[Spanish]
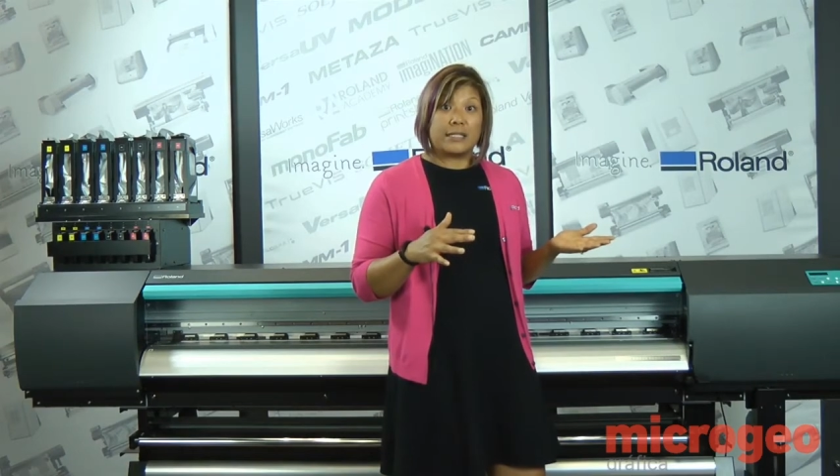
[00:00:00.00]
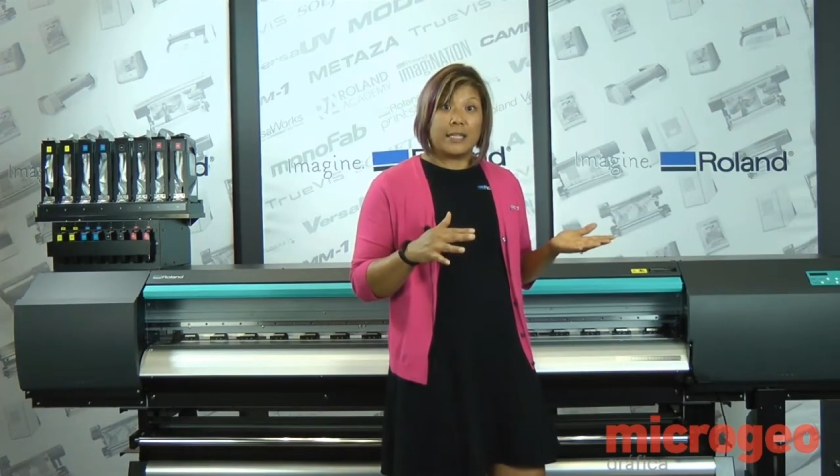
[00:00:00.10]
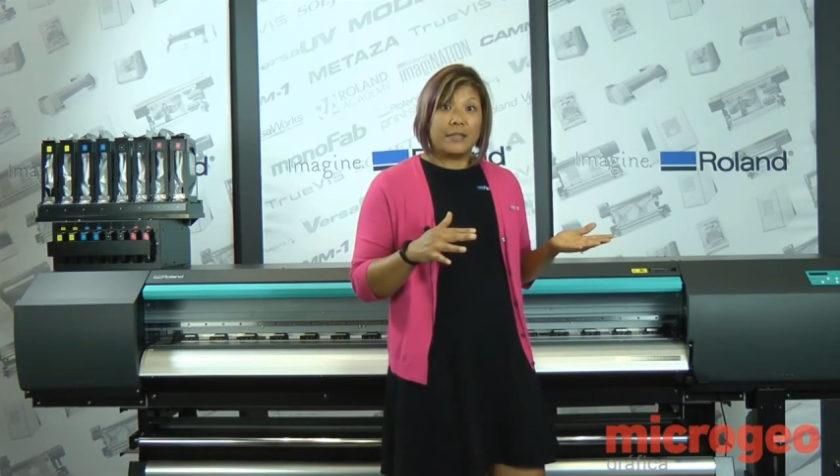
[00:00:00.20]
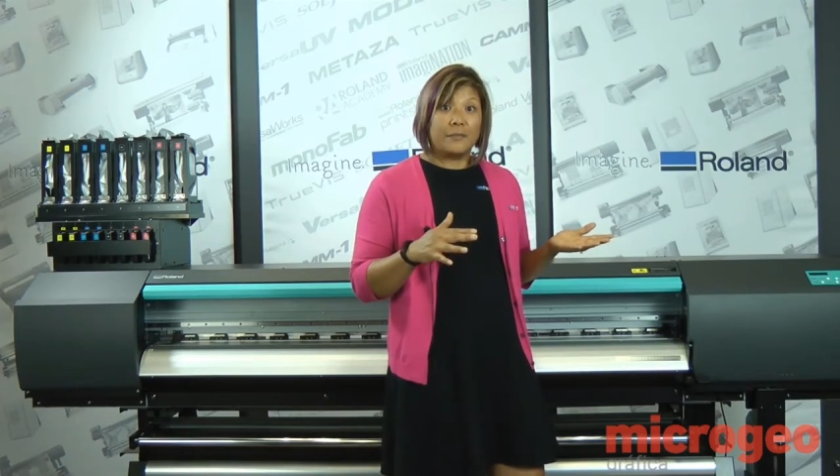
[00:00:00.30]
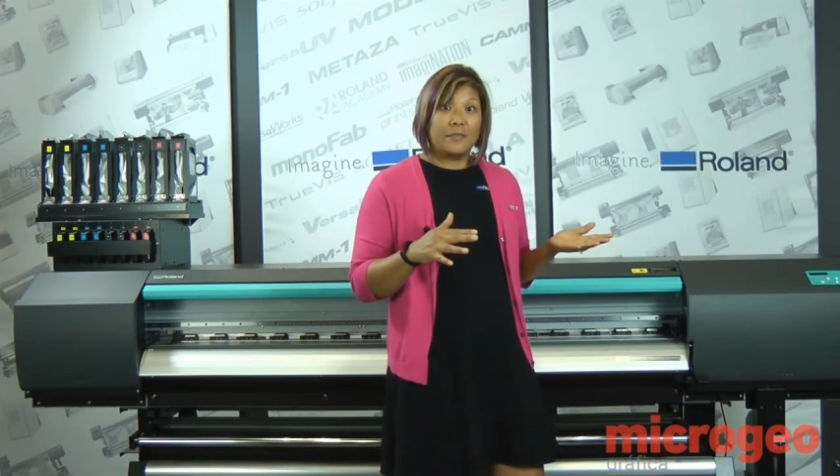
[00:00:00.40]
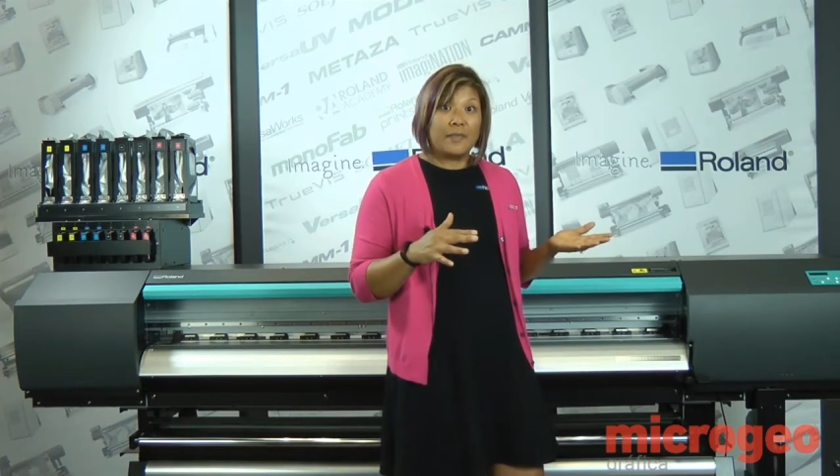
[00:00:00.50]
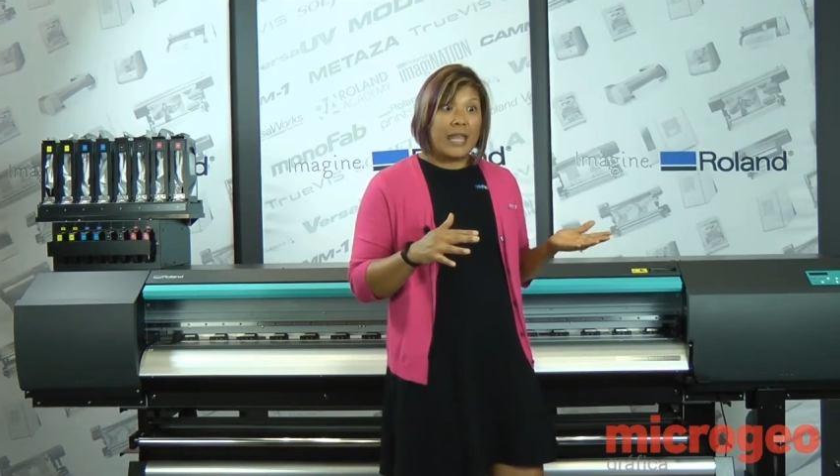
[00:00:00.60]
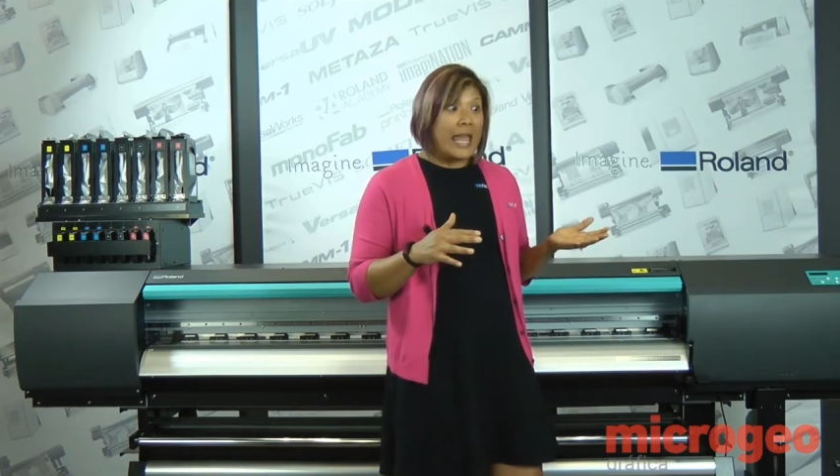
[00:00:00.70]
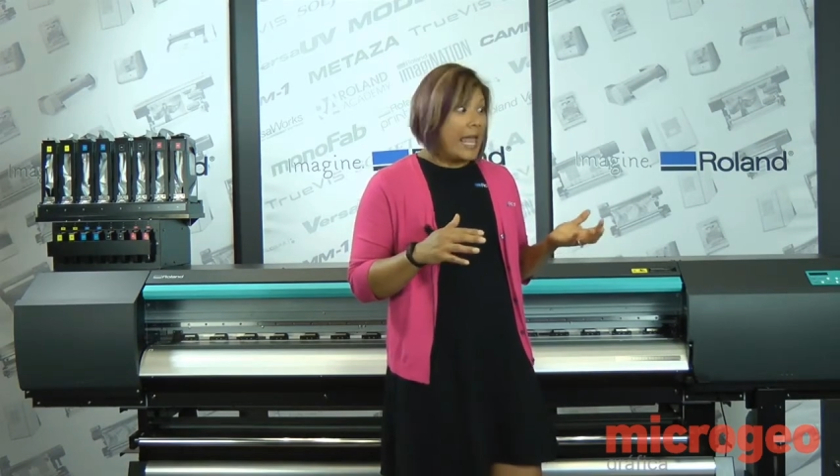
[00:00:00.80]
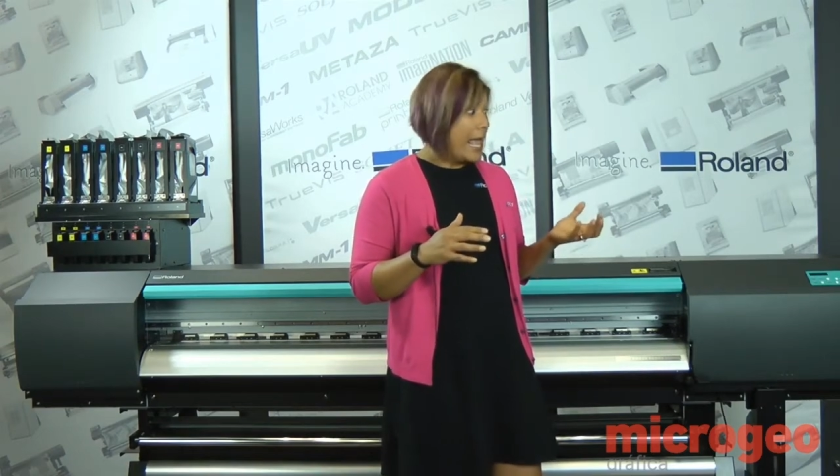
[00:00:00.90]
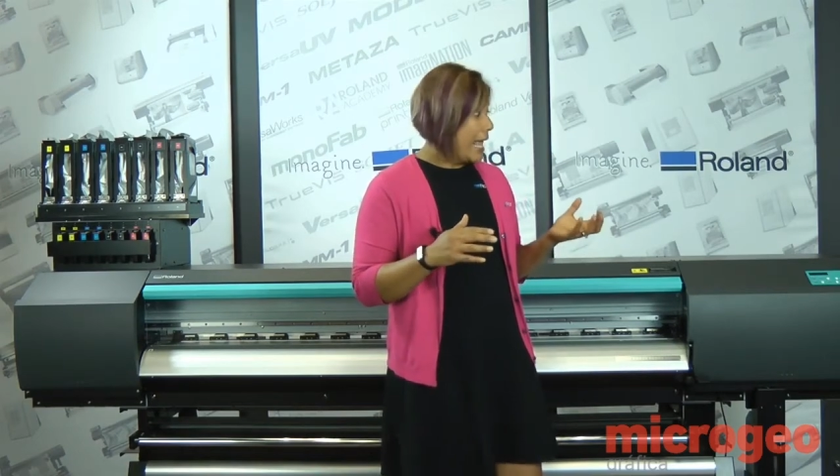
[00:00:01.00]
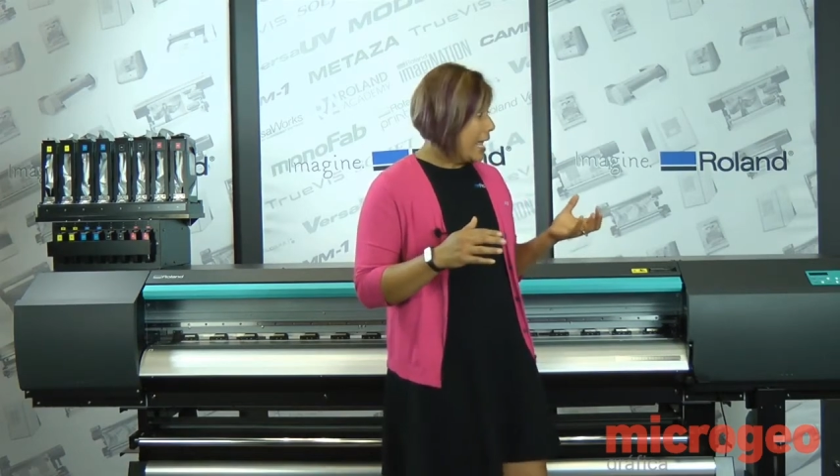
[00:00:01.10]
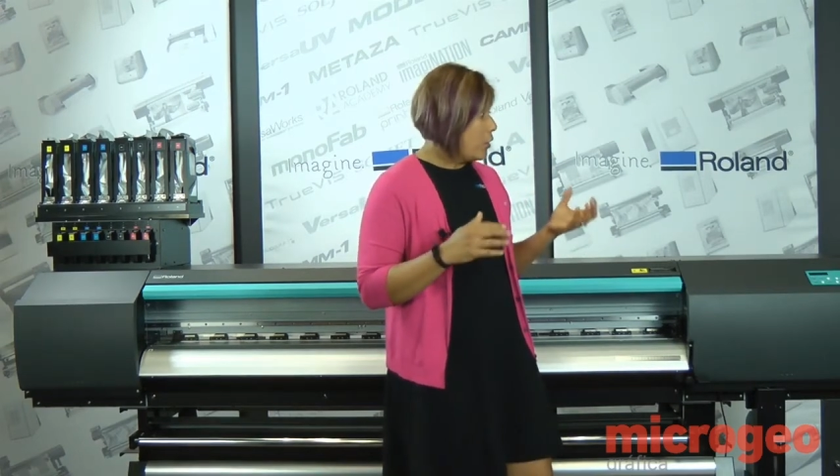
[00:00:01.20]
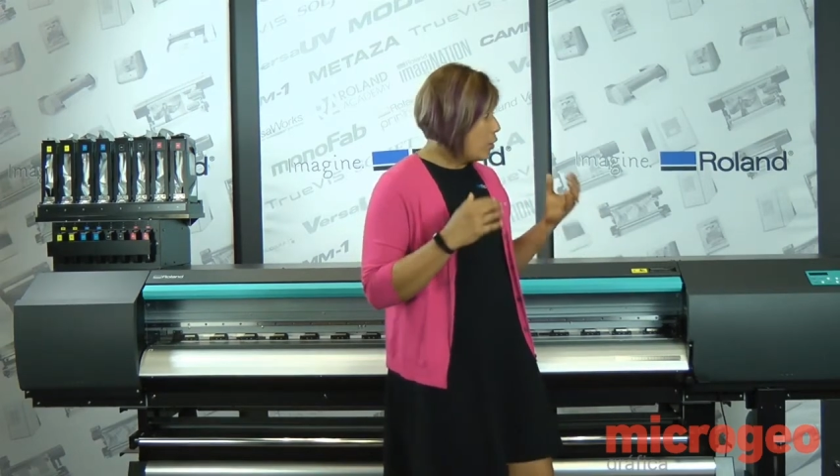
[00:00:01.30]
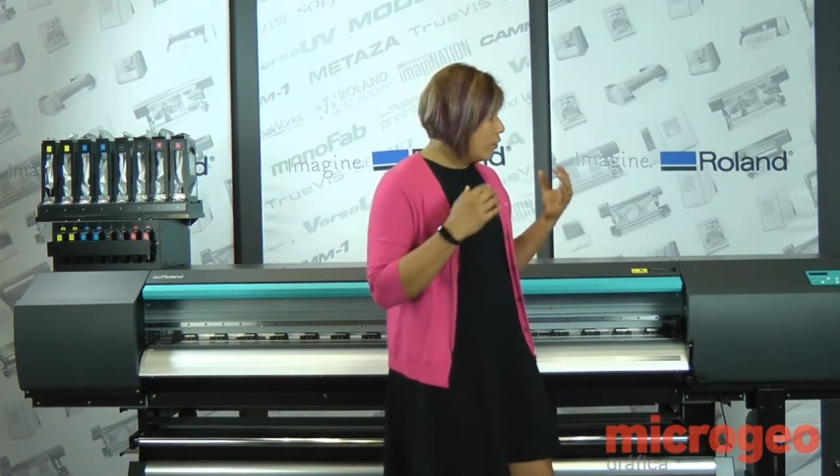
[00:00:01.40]
densidad, y en
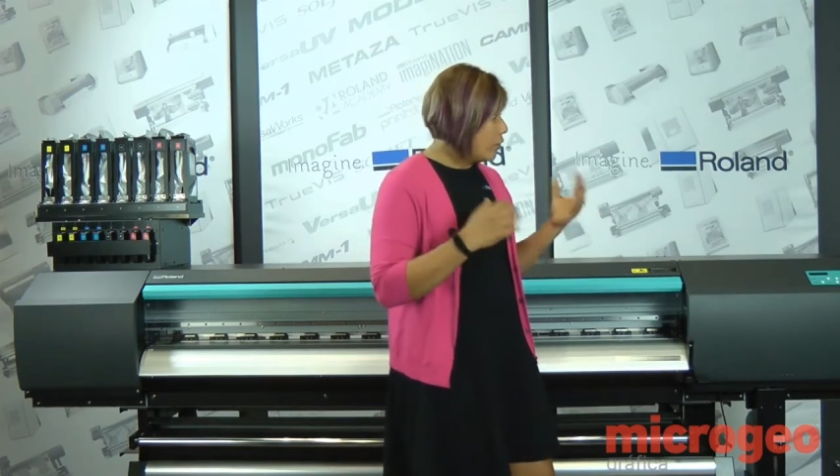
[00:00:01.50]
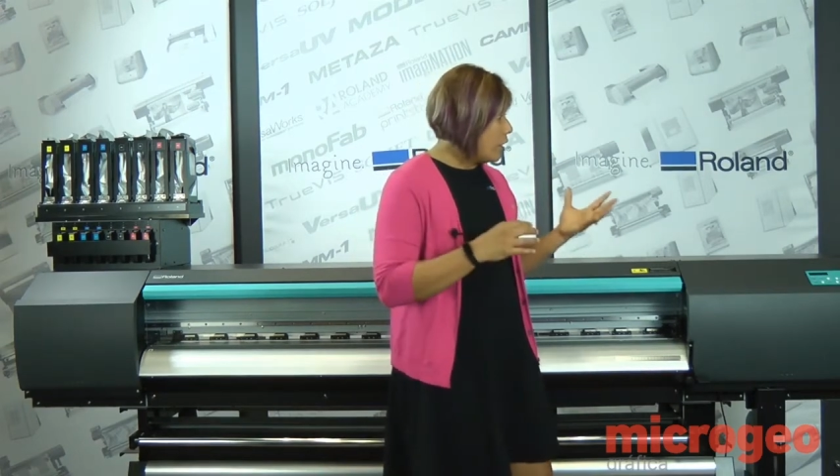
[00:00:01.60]
general